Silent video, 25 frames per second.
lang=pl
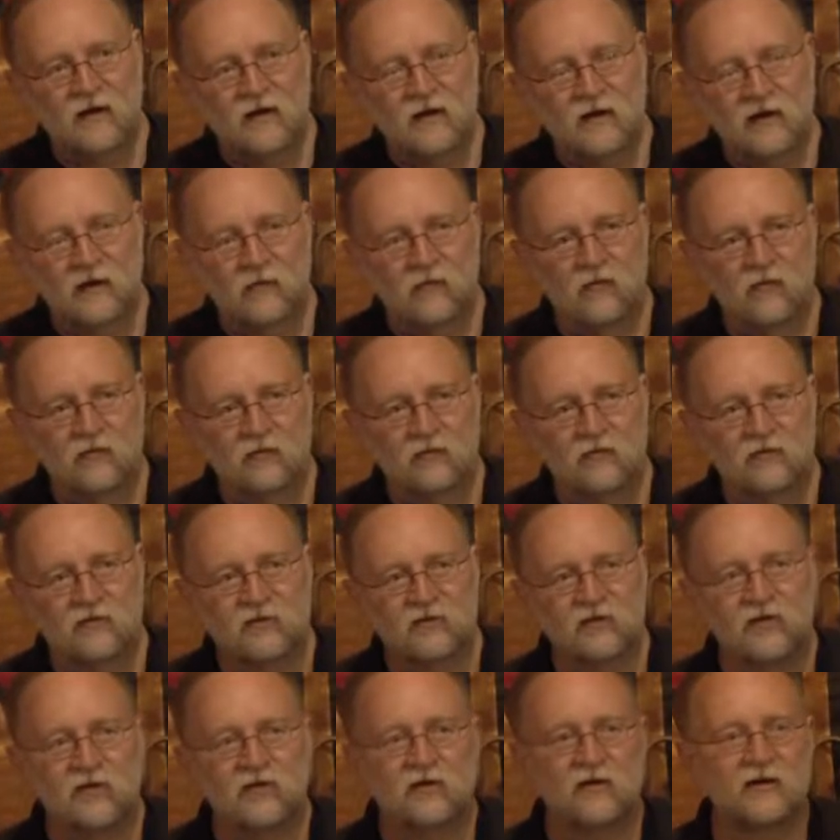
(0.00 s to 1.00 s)
rabunku,
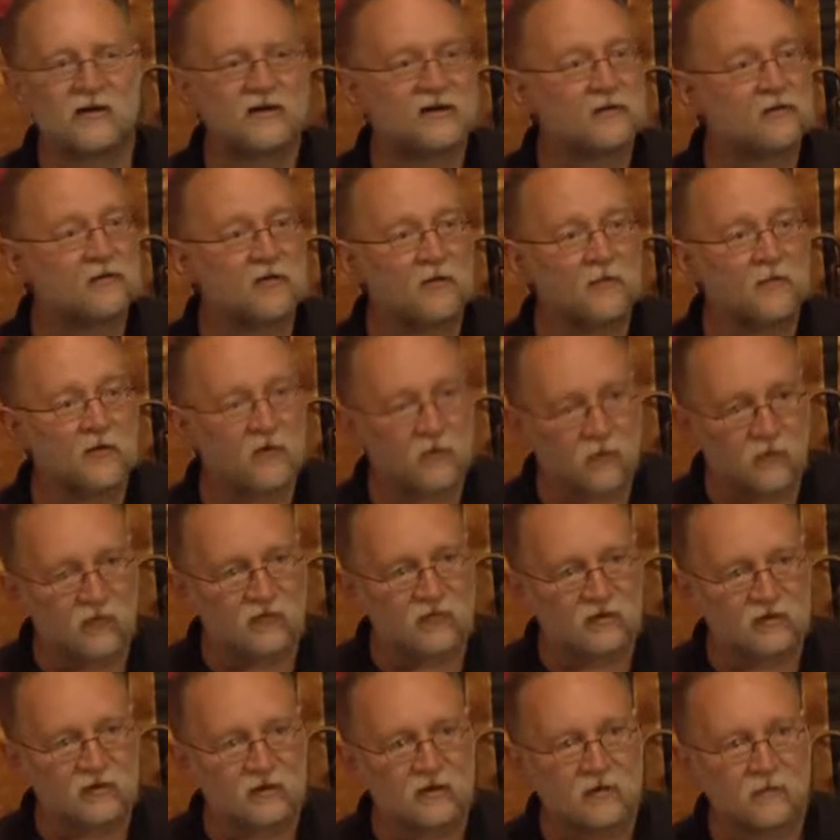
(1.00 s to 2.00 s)
co się okazało dopiero
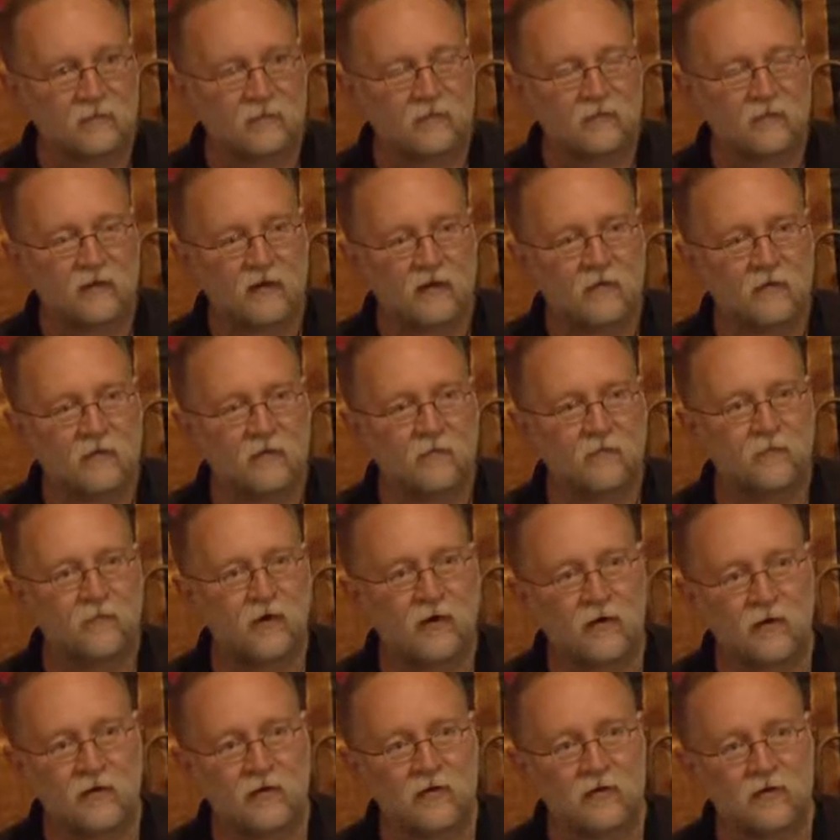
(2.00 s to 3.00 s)
później. Y,
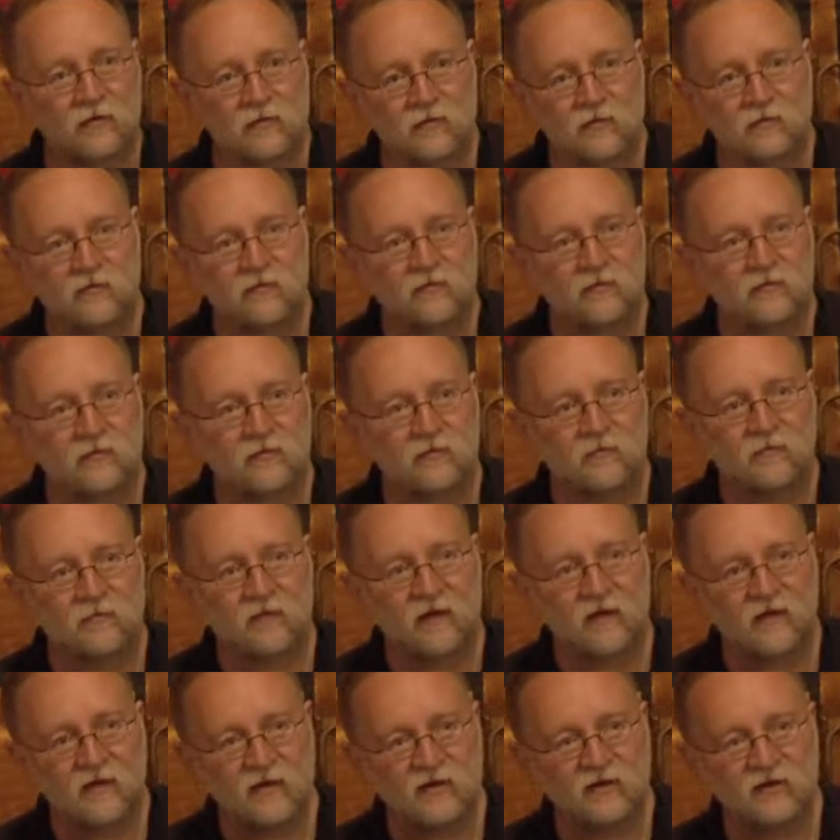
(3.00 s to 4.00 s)
po y,
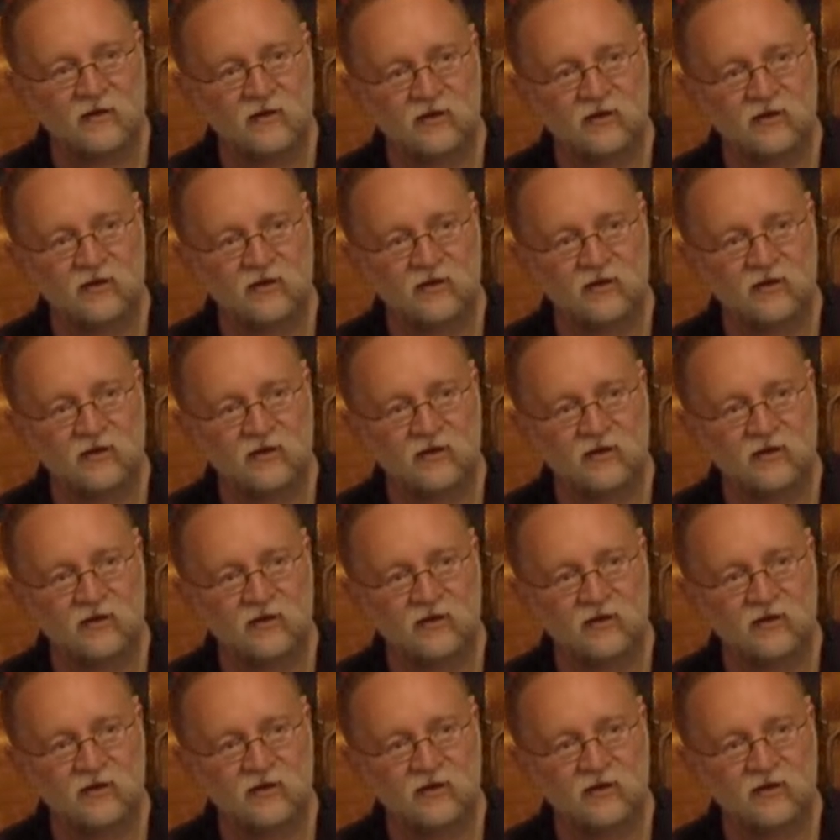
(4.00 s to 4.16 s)
mniej więcej